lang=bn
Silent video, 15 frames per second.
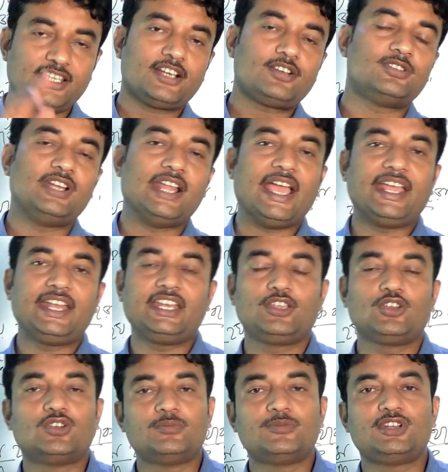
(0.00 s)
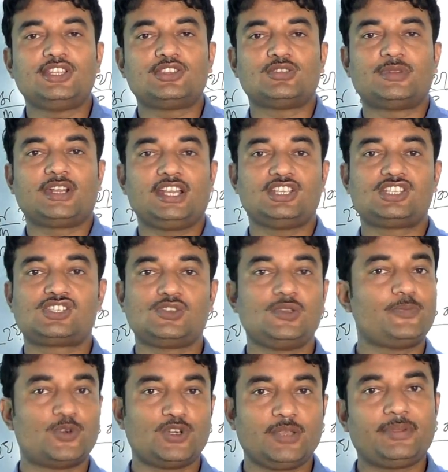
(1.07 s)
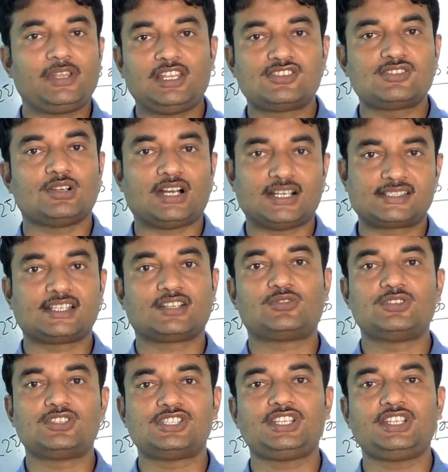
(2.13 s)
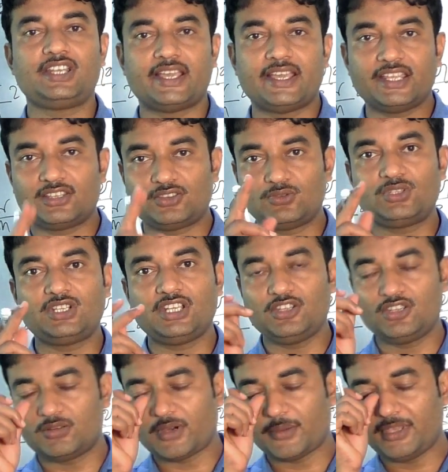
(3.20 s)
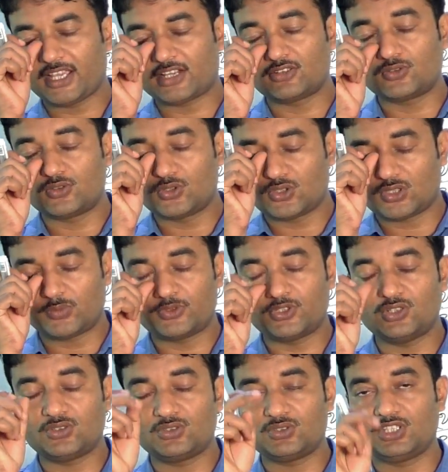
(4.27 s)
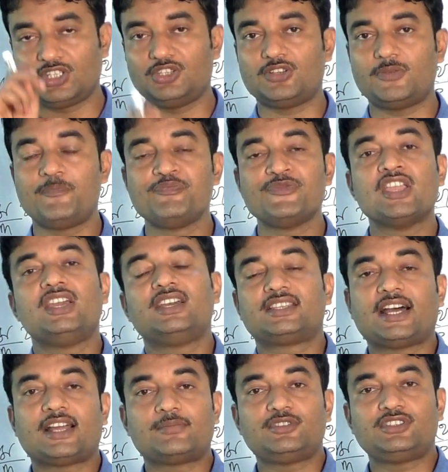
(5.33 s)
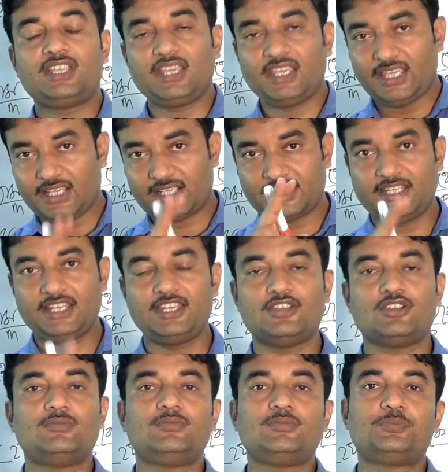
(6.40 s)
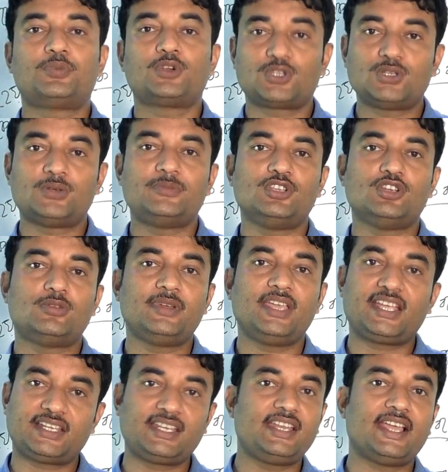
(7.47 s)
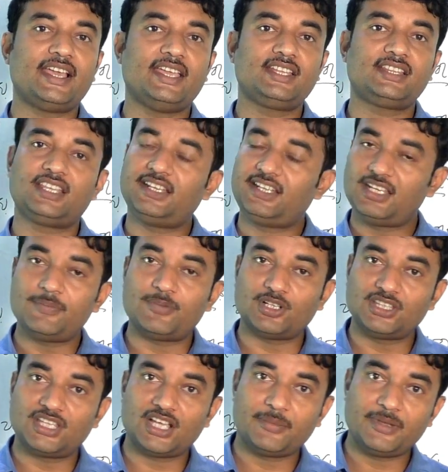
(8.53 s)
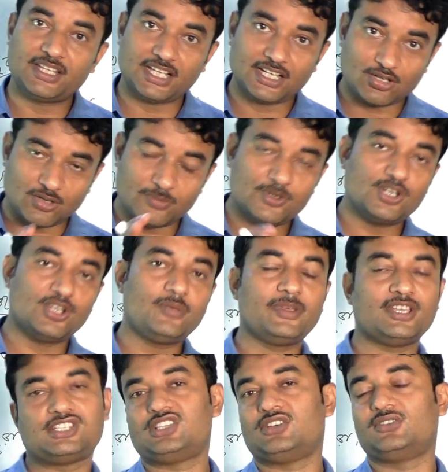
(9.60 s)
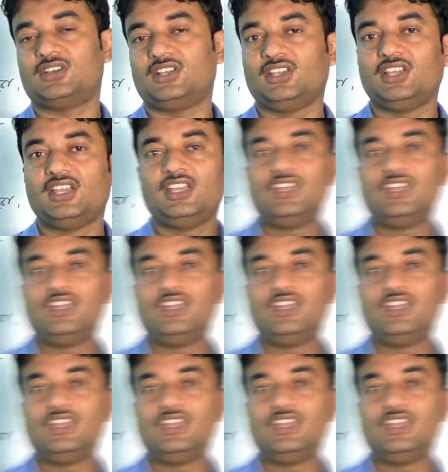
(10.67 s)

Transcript: দেখো ন্যায়ের নিয়মগুলি তোমরা নিশ্চয়ই পড়ে ফেলেছ আশা করছি ন্যায়ের দুটি নিয়ম আমি এখন গুরুত্বপূর্ণ দুটি নিয়ম তার মধ্যে একটি নিয়ম প্রথম নিয়ম একটি ন্যায়ে তিনটি পদ থাকবে তার কমও নয় বেশিও নয়